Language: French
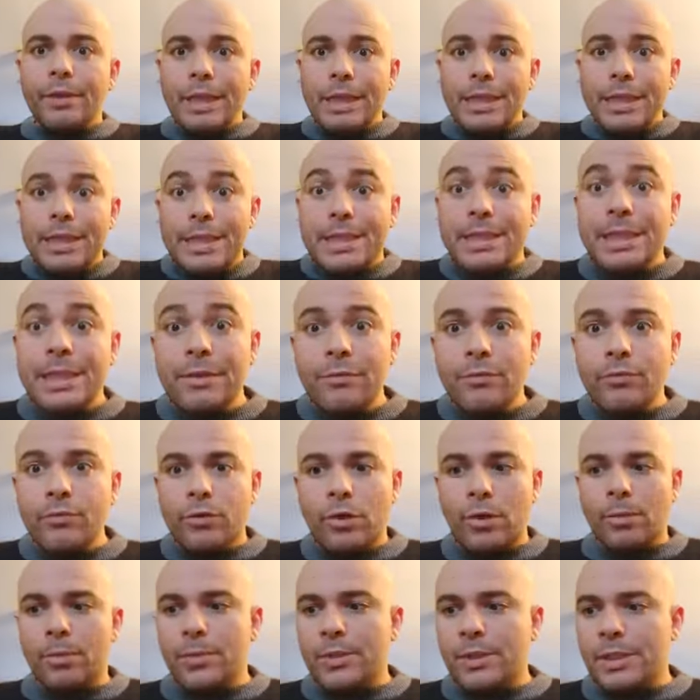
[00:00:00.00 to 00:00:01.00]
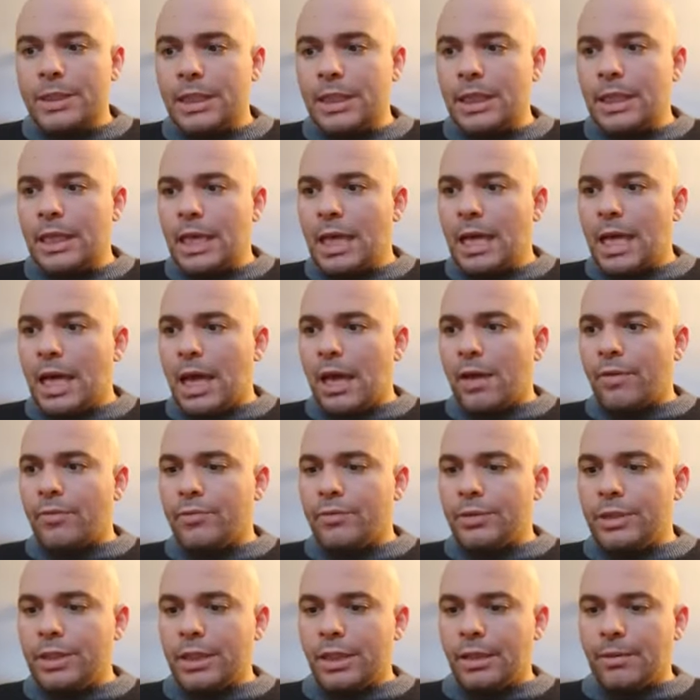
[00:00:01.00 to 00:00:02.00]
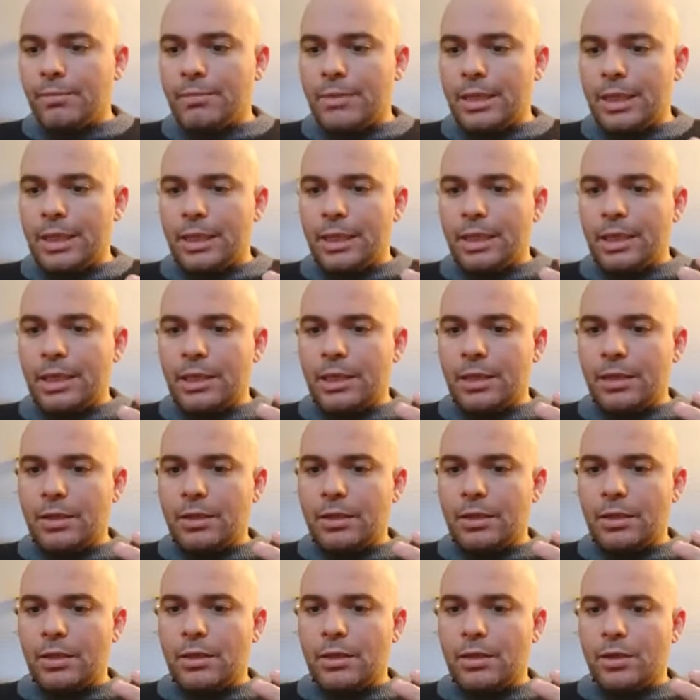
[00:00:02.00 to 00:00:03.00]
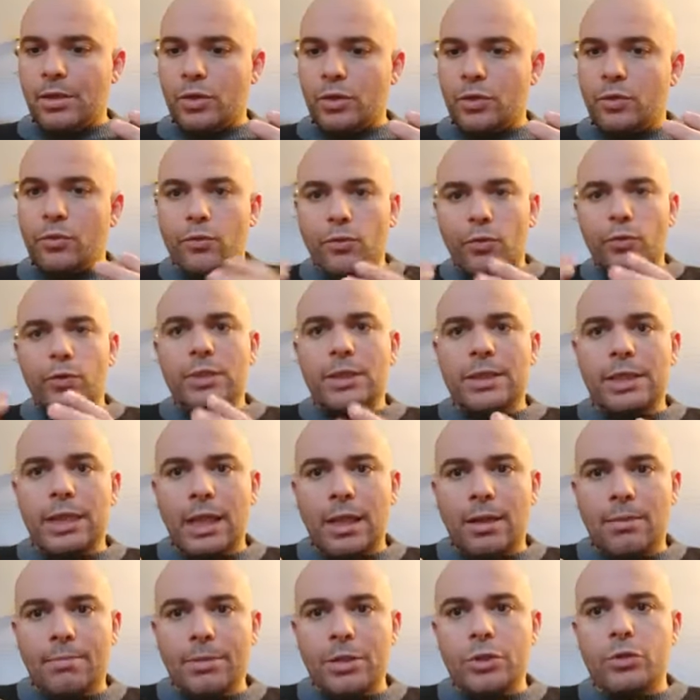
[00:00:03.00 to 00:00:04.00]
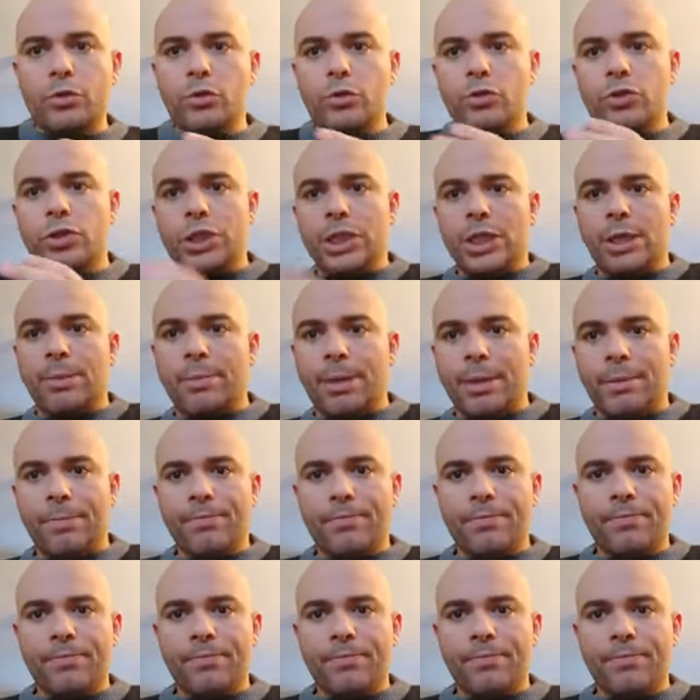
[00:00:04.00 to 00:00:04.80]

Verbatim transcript: Si vous commencez à vous dire, mais euh, je veux ça, mais je n'ose jamais.